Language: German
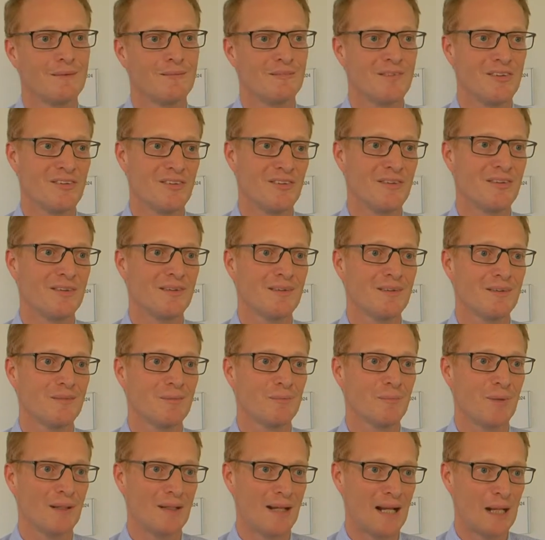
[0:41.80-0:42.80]
Wir sind
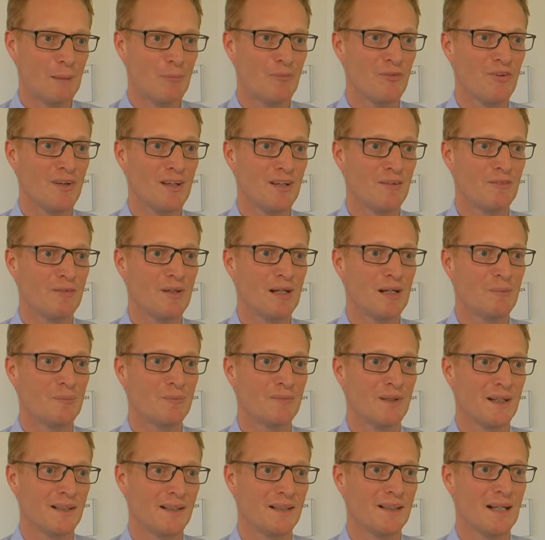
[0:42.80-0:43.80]
bei der Halbzeit. Wir haben
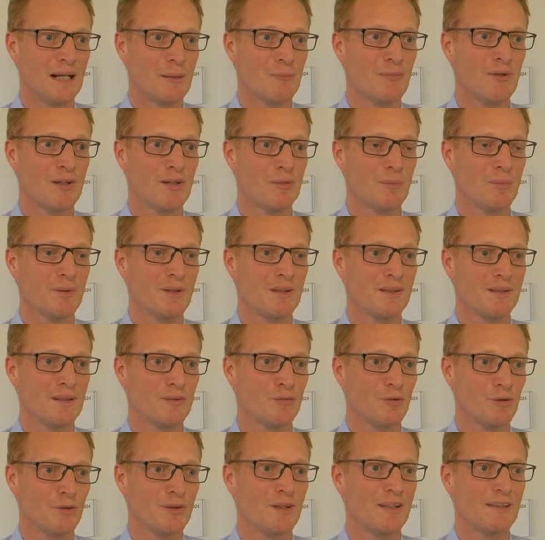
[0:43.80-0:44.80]
gerade den Halbzeitbericht
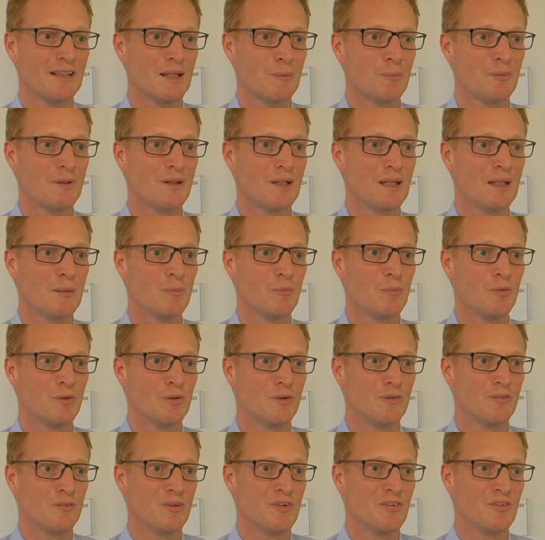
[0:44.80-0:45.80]
erfolgreich abgegeben
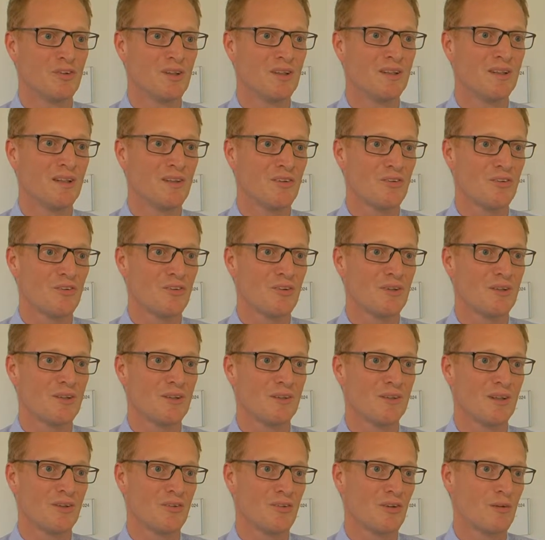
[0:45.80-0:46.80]
und wir sehen, dass äh,
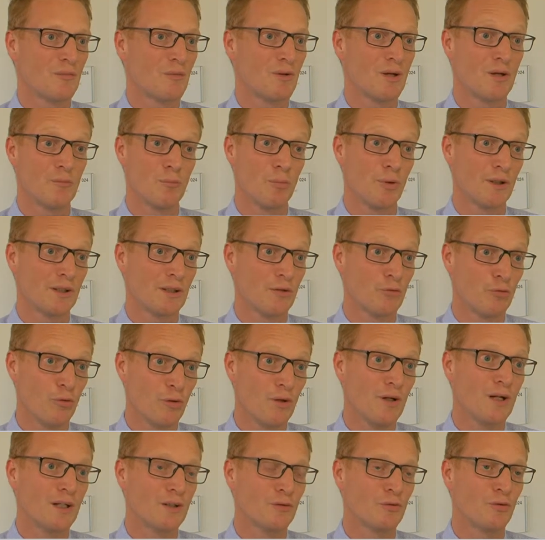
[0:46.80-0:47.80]
das Projekt
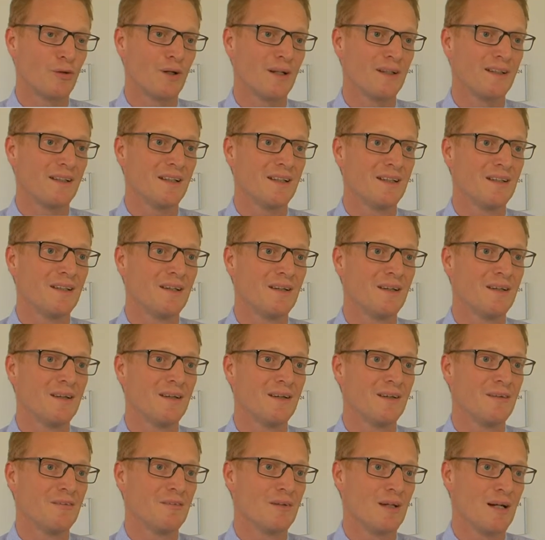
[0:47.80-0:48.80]
hervorragend vorangeht.
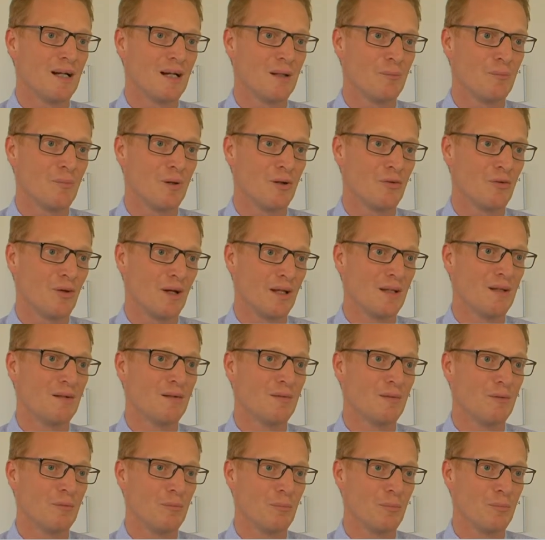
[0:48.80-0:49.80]
Wir haben also
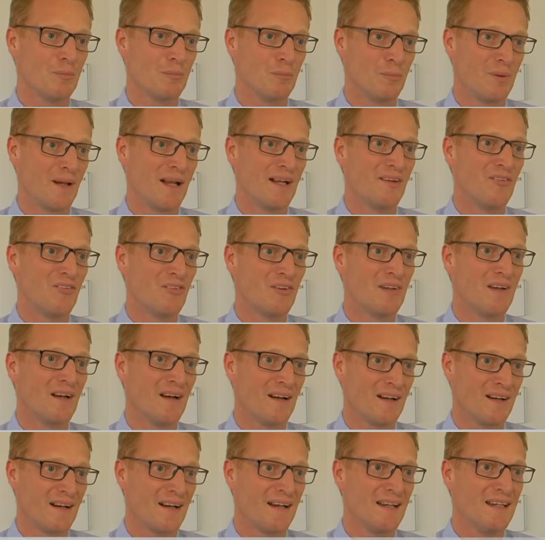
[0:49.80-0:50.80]
alle Planziele
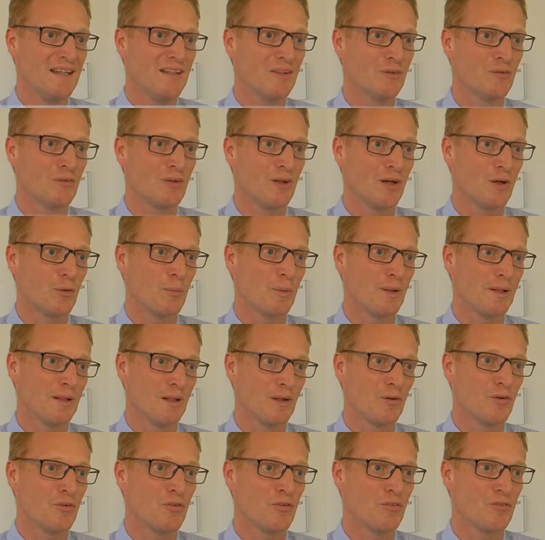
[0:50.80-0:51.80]
erreicht und darüber
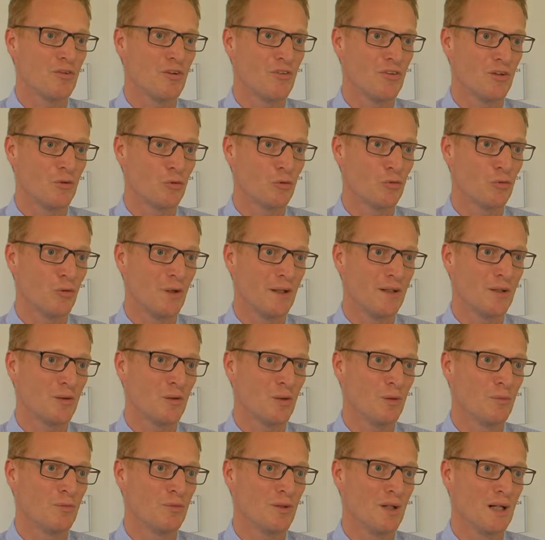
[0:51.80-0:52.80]
hinaus sind wir sehr gut
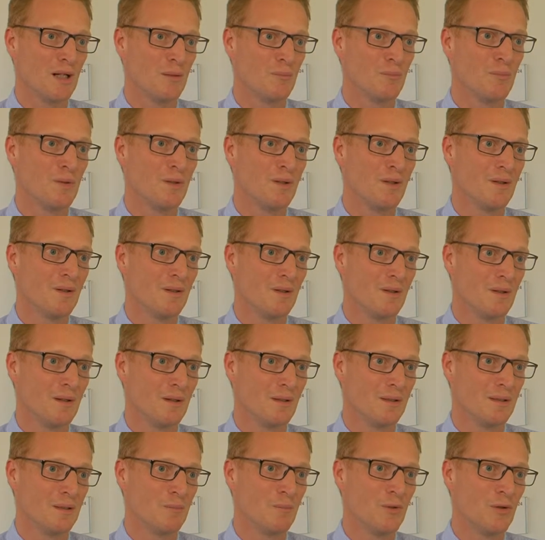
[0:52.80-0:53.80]
vorangekommen. Wir haben
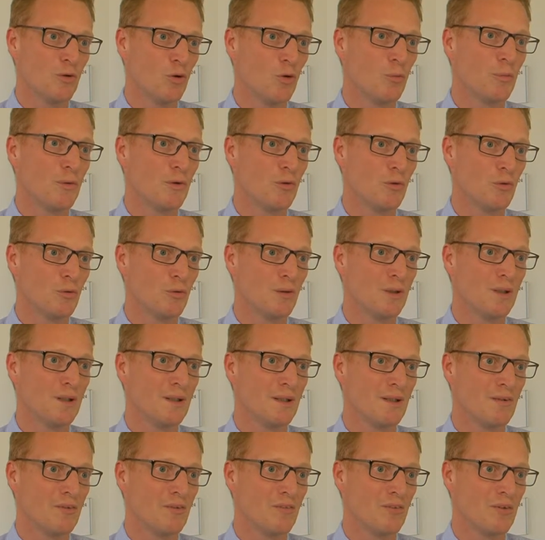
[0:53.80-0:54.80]
äh, die Mikrobiologie
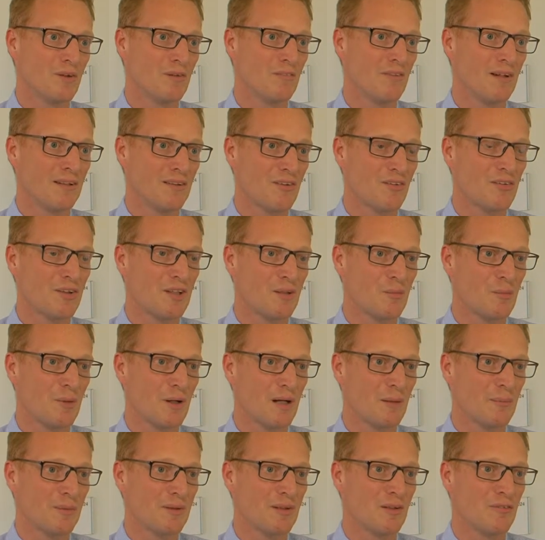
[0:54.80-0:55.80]
jetzt äh, weitestgehend
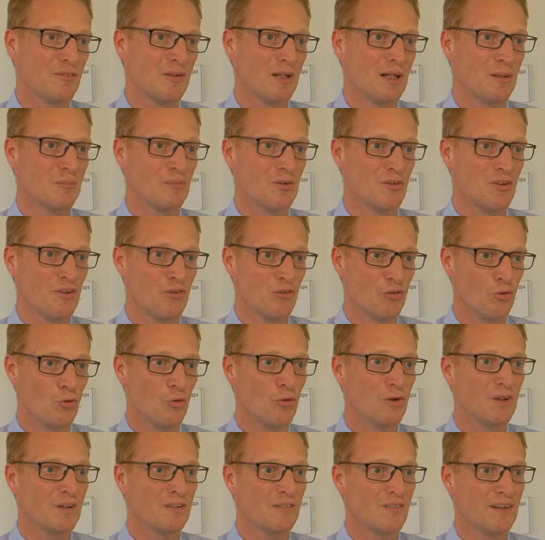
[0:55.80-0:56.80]
bearbeitet. Wir haben die
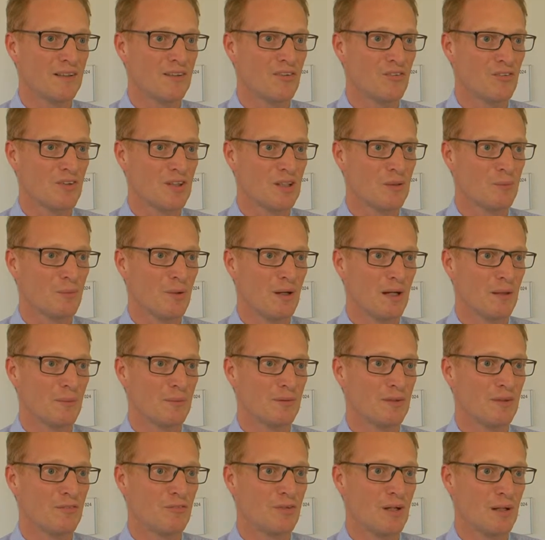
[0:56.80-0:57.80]
Sensorik weitestgehend
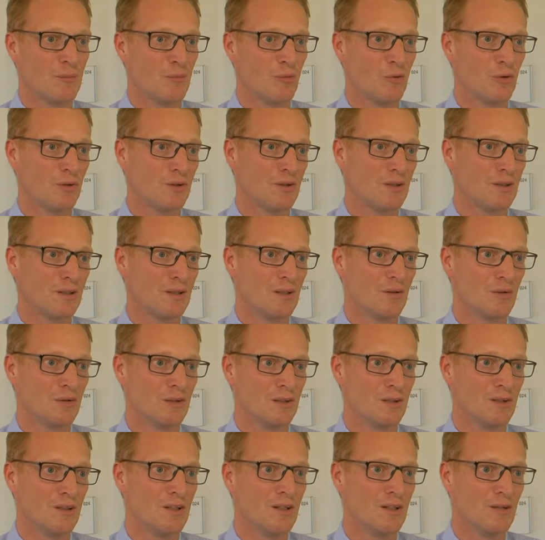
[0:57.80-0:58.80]
bearbeitet. Wir haben heute hier auch
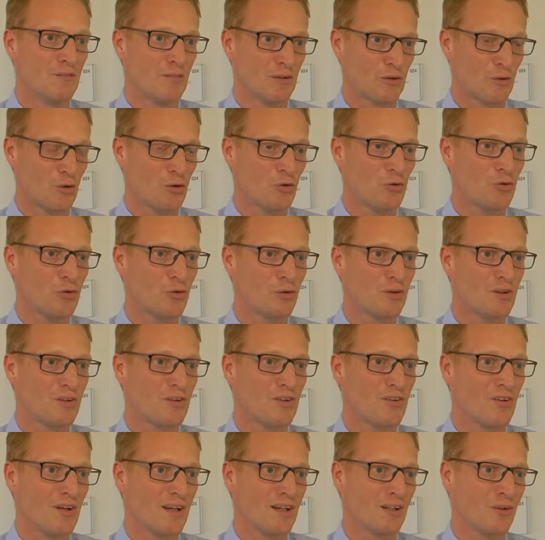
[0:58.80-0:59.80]
eine Verkostung, die Sie
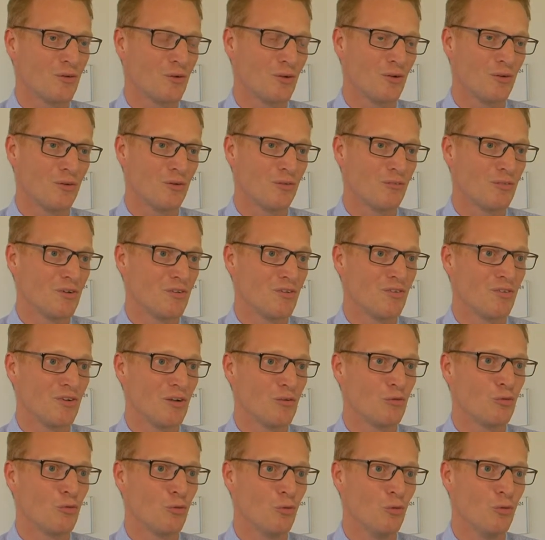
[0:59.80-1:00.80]
zeigen können und wir sind sehr
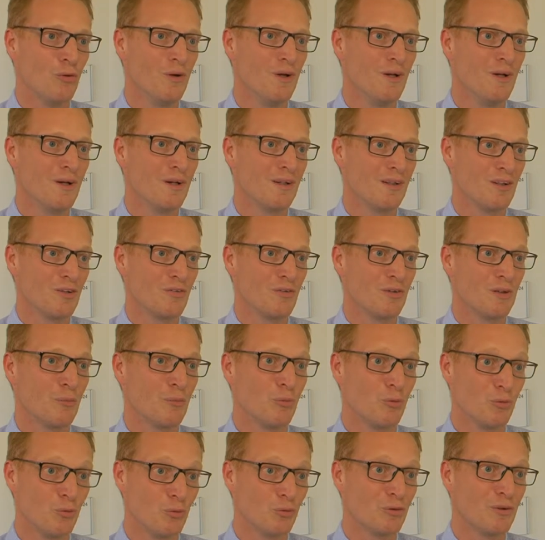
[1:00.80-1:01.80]
froh, dass
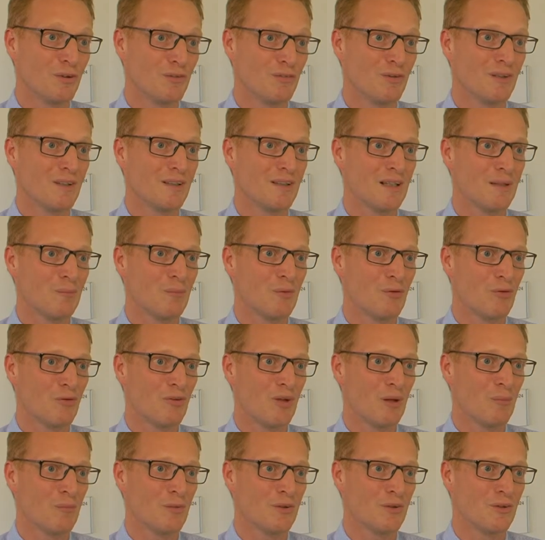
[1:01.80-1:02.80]
Produkte entwickelt haben
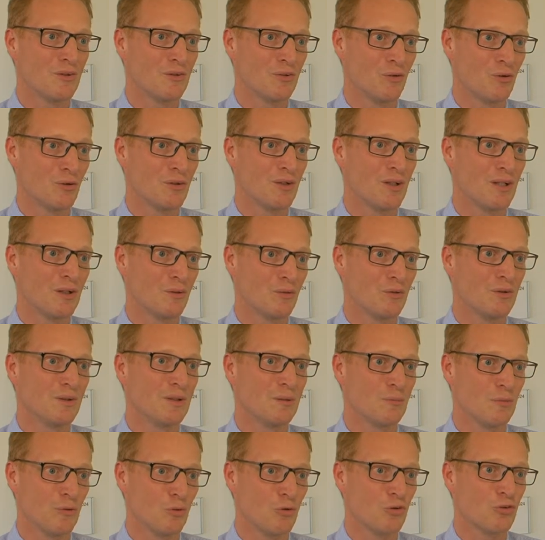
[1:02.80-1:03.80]
zusammen mit Tornei und
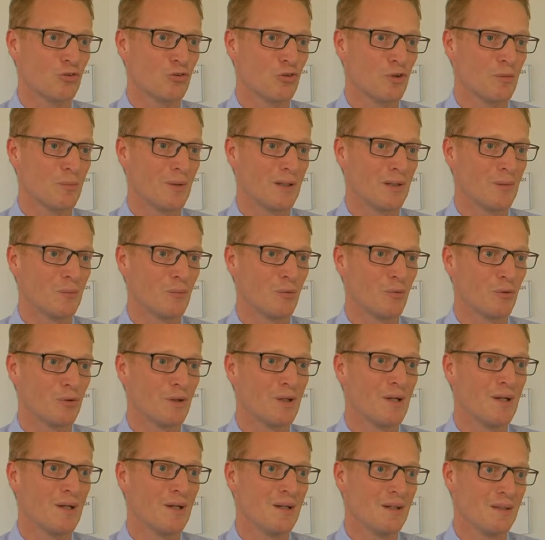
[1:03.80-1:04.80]
eben der Hochschule Brandenburg,
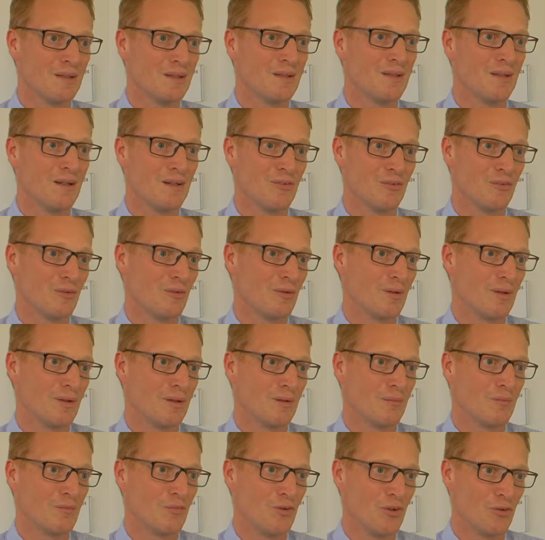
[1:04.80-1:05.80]
die also
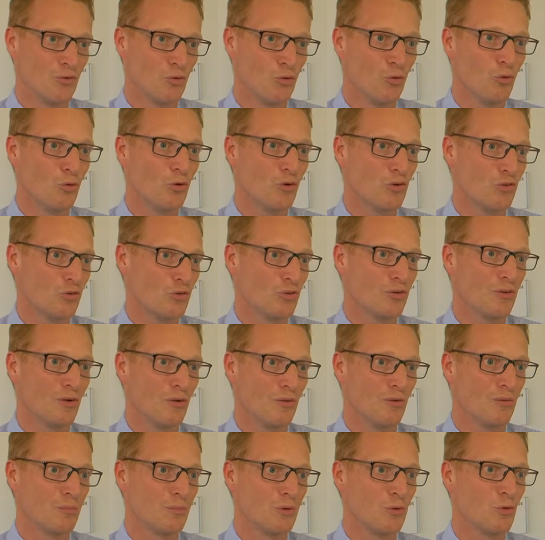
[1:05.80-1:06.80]
ähm, sensorisch und
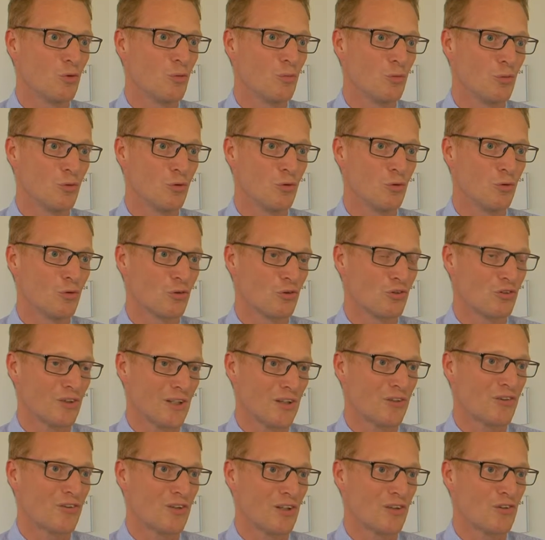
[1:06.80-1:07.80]
auch mikrobiologisch
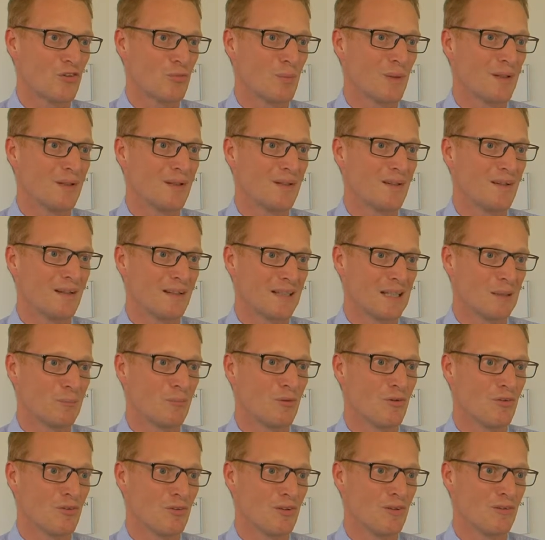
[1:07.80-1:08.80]
ganz, ganz spannende
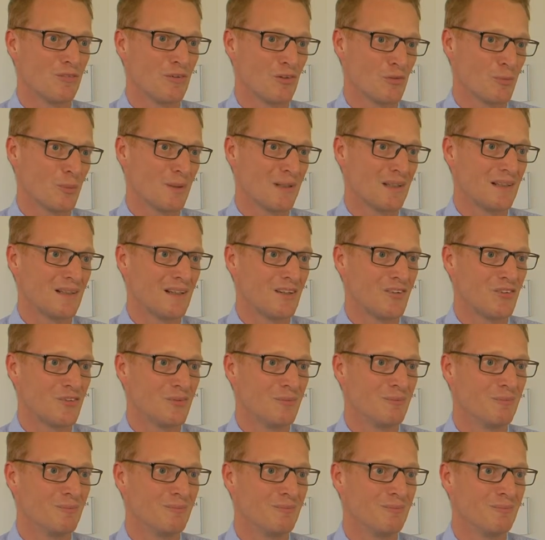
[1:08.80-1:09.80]
Ergebnisse versprechen
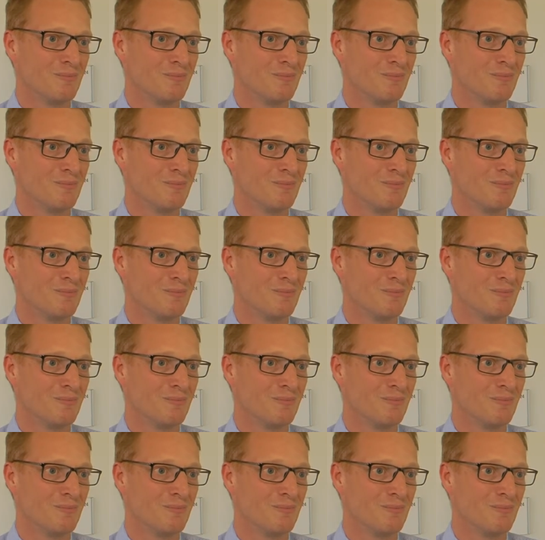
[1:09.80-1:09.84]
lassen.